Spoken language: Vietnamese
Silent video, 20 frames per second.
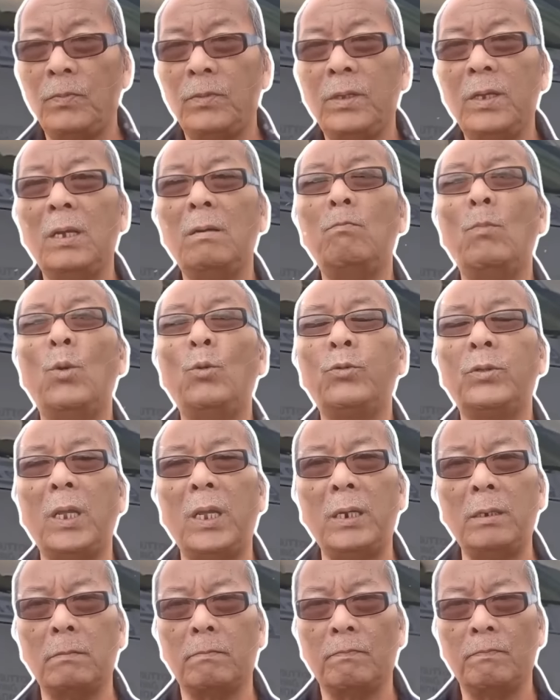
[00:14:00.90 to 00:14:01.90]
Nhưng
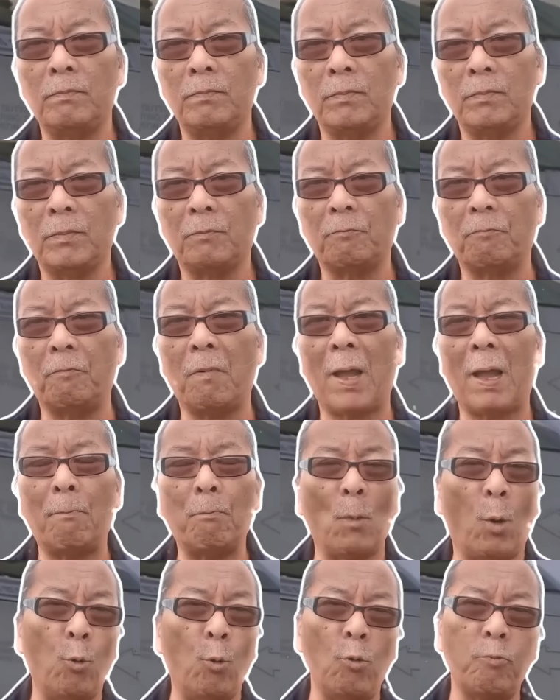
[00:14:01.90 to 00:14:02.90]
Putin và
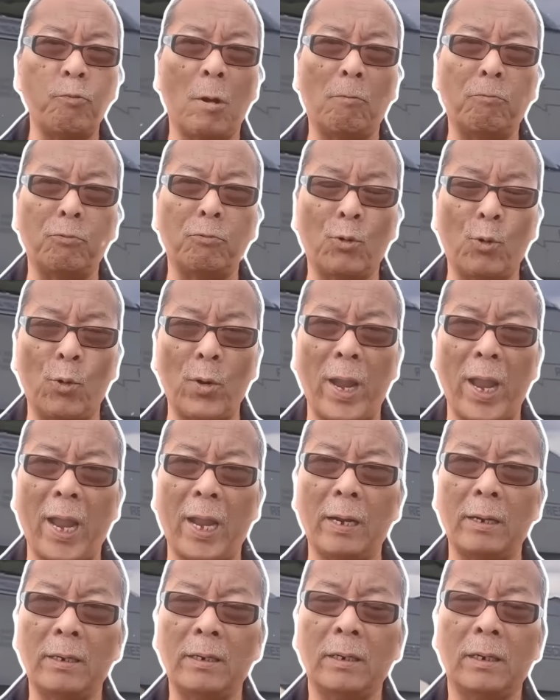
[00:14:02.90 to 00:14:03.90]
bộ phòng của
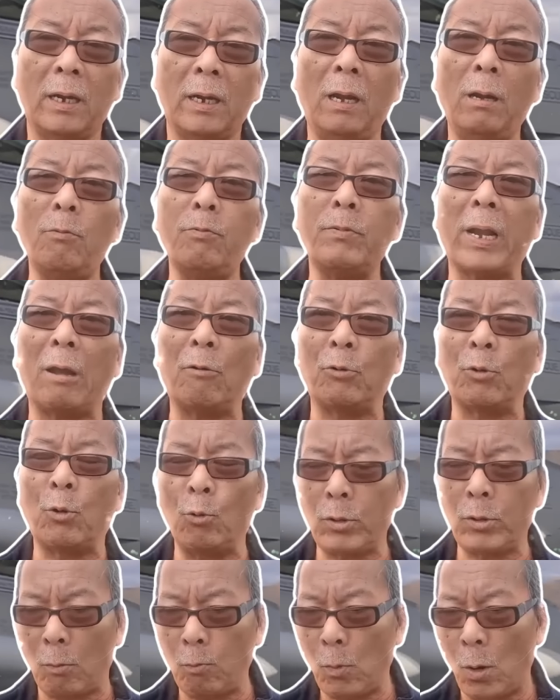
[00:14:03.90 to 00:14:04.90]
Nga thì lúc nào
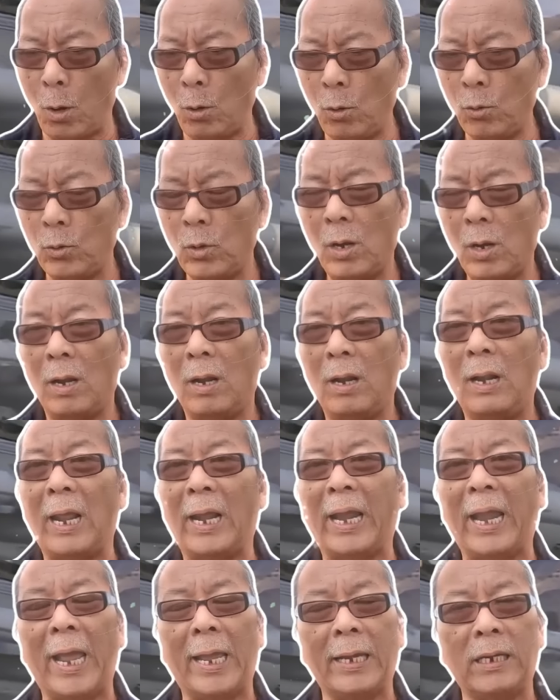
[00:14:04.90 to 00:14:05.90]
cũng công bố
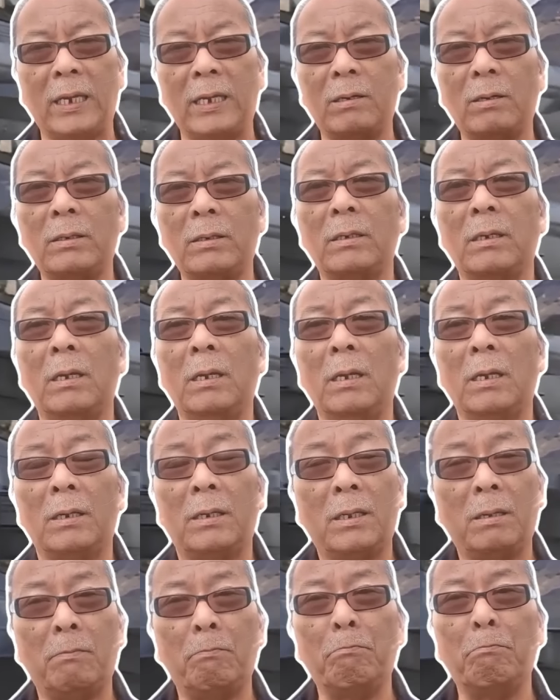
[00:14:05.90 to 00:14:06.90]
là Nga chỉ
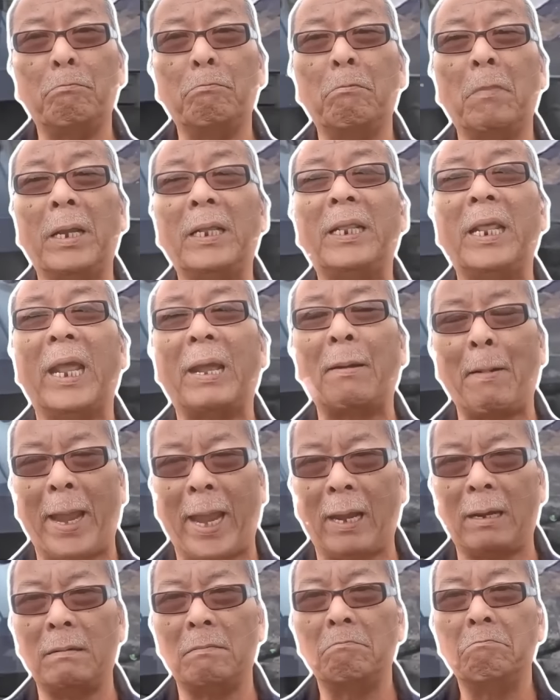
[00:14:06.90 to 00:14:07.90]
bị thiệt
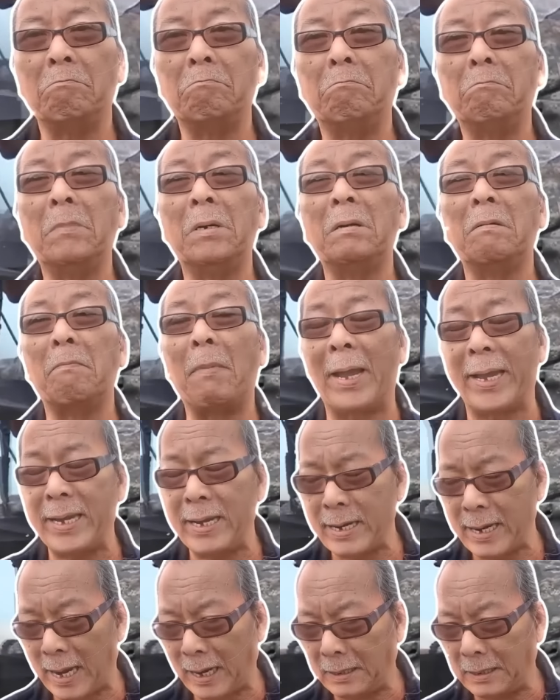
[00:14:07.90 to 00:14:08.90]
mạng
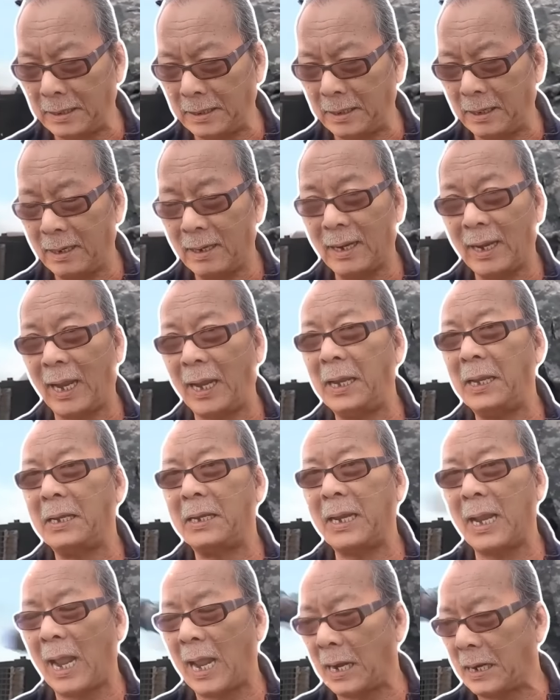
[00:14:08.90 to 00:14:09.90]
17.000 người. Ây
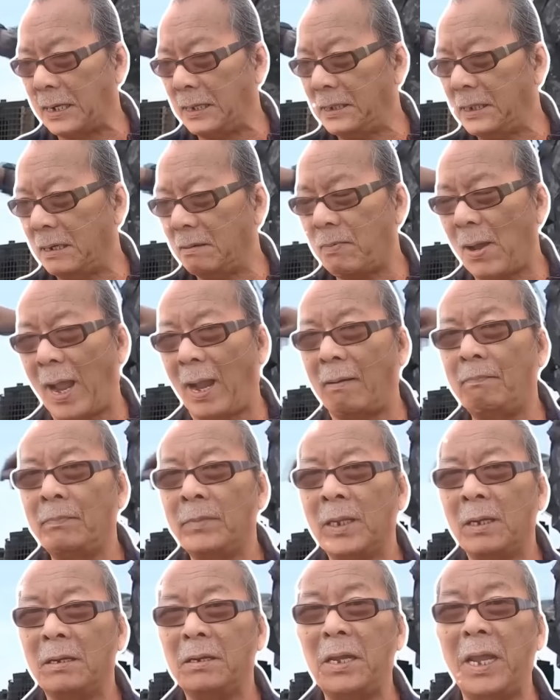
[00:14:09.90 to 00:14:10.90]
cha kính thưa bạn,
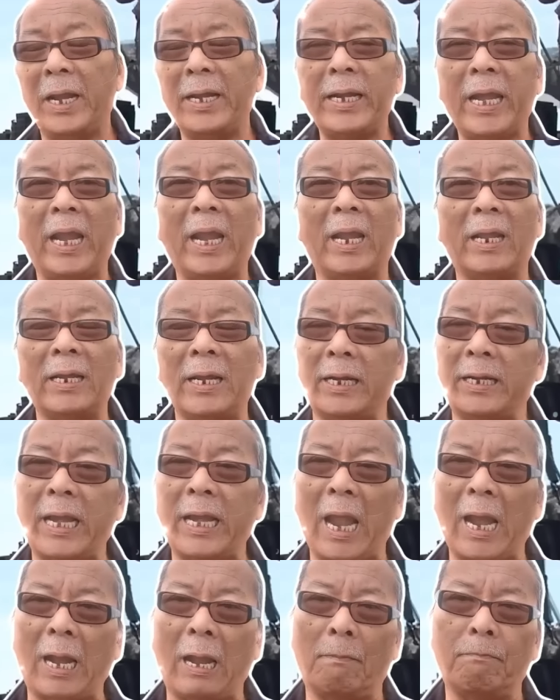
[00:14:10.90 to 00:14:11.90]
nghĩa địa thì
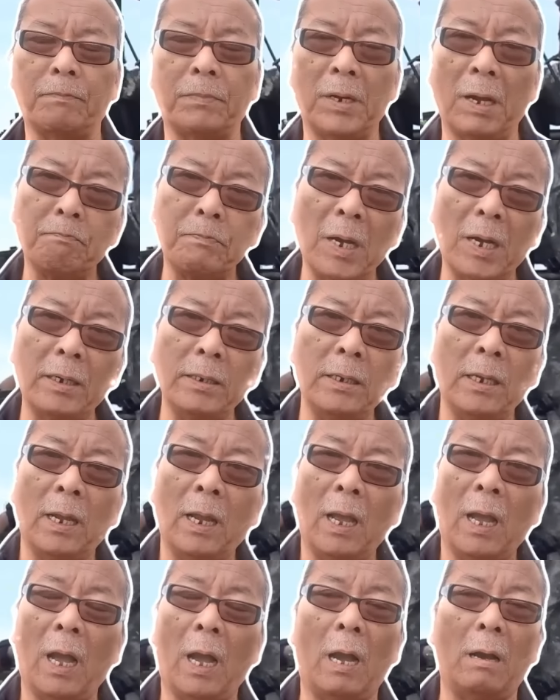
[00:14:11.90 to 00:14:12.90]
tràn ngập khắp nơi
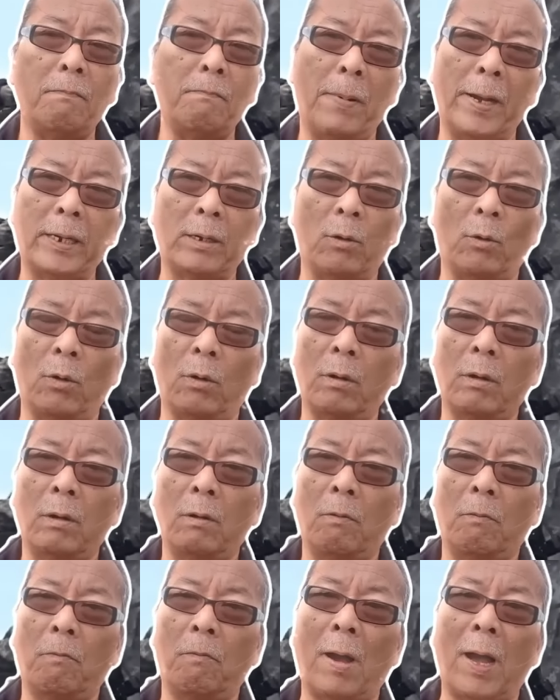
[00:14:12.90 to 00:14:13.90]
ở bên cuộc
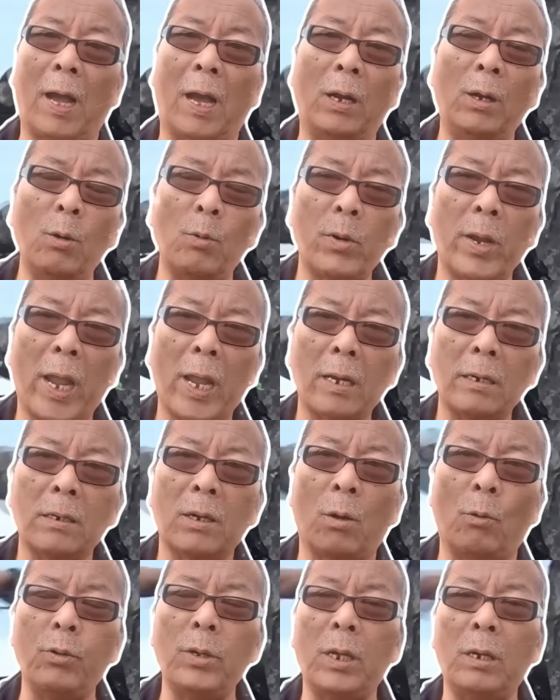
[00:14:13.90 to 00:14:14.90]
và ở lúc găng
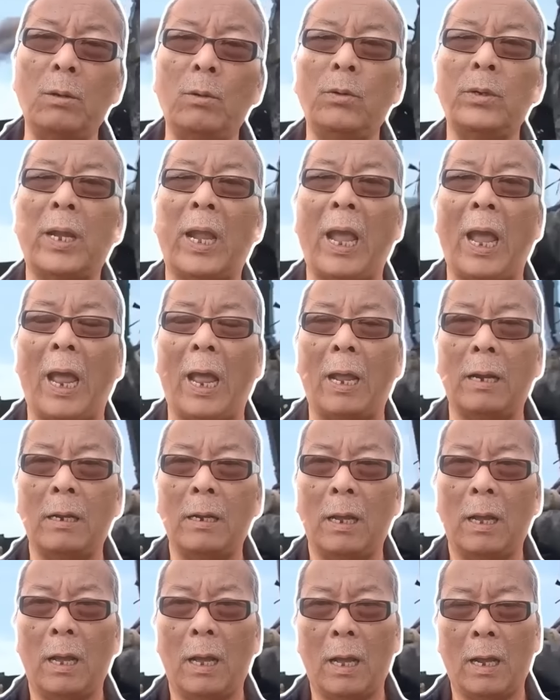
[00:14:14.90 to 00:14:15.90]
cũng như luôn cả
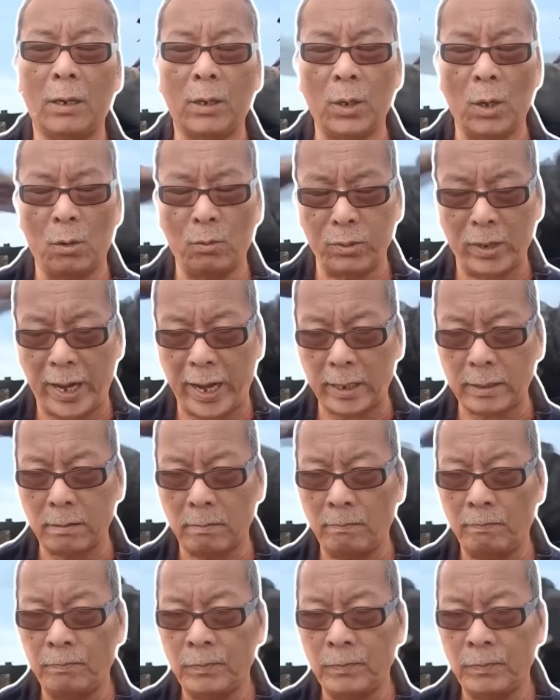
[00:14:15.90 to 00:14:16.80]
đồng Donetsk.